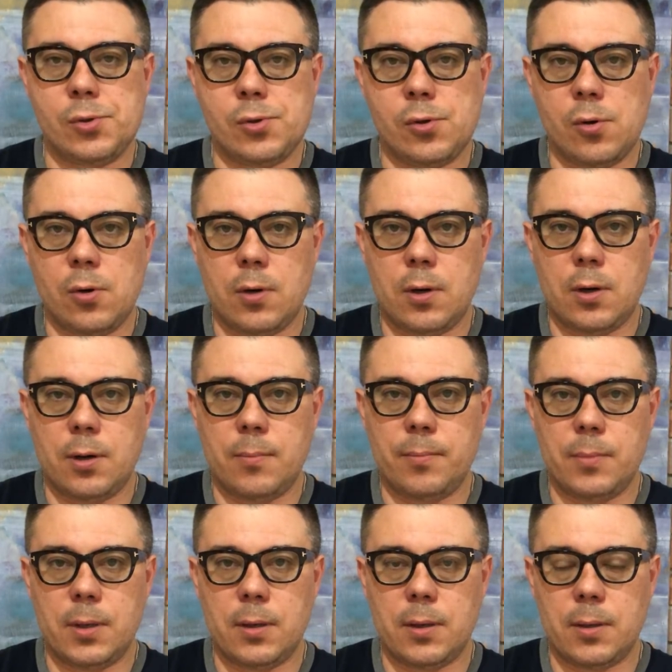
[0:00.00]
о
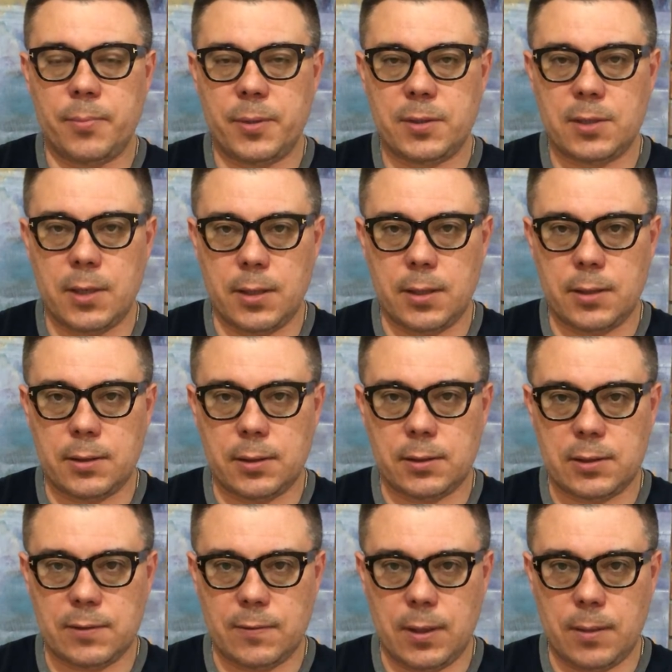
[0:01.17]
а, признании так
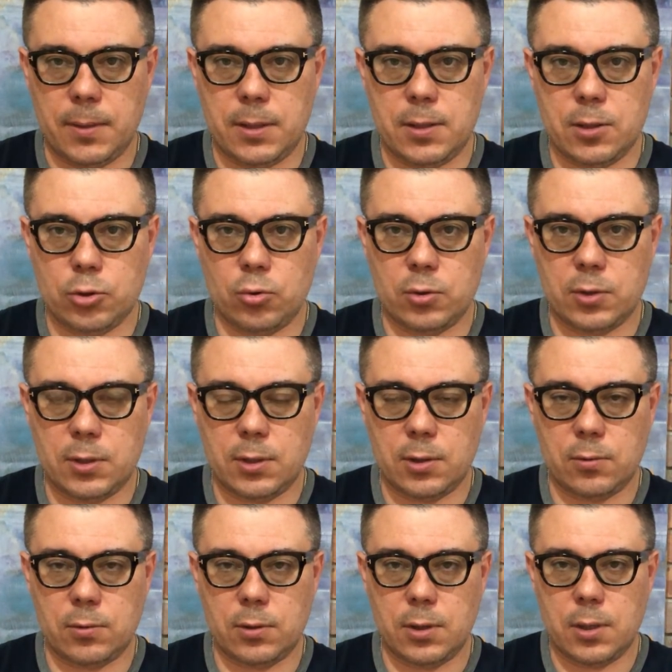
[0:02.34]
называемой Херсонской
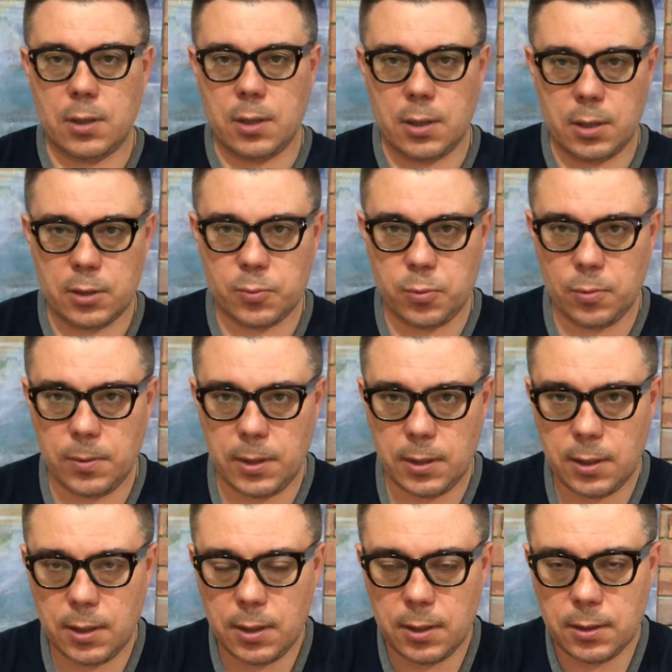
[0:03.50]
Народной Республики.